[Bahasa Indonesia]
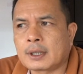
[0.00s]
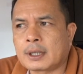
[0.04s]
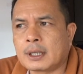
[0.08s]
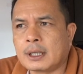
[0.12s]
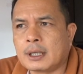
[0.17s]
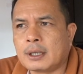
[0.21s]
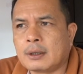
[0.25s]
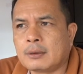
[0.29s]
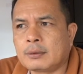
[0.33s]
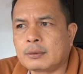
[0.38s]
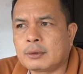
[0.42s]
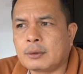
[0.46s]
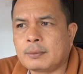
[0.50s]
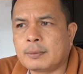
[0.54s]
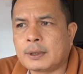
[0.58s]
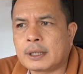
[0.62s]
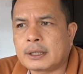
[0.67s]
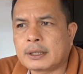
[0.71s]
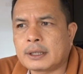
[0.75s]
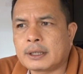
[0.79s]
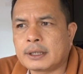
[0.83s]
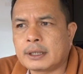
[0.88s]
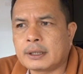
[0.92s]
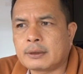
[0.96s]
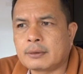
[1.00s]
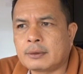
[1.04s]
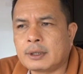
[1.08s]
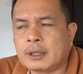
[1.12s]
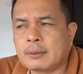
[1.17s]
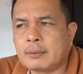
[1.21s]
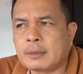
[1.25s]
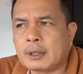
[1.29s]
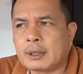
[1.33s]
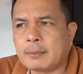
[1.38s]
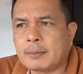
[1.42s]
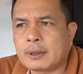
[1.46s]
Kalau untuk partai yang
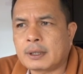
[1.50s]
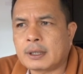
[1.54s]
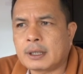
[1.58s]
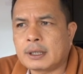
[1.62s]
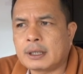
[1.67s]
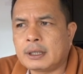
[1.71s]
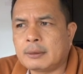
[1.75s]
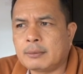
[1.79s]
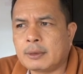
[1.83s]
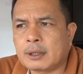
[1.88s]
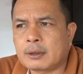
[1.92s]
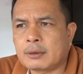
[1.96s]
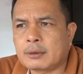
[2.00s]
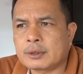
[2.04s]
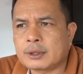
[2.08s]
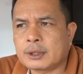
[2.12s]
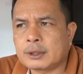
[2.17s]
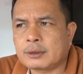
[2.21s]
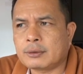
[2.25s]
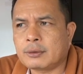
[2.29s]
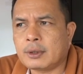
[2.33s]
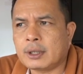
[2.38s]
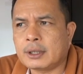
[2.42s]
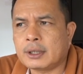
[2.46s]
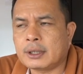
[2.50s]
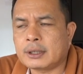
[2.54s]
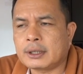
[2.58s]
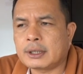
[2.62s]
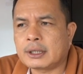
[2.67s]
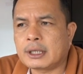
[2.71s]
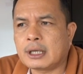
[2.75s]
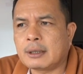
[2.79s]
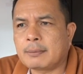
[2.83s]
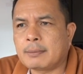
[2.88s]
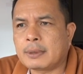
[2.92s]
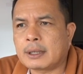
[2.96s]
sudah mendapatkan lima kursi itu ada
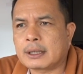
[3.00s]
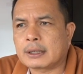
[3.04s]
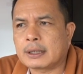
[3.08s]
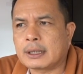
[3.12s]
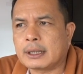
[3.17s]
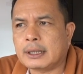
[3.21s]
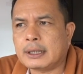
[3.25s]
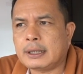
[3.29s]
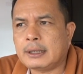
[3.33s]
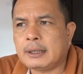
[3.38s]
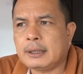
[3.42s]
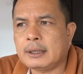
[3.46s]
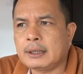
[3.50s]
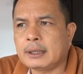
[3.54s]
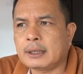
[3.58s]
tiga partai.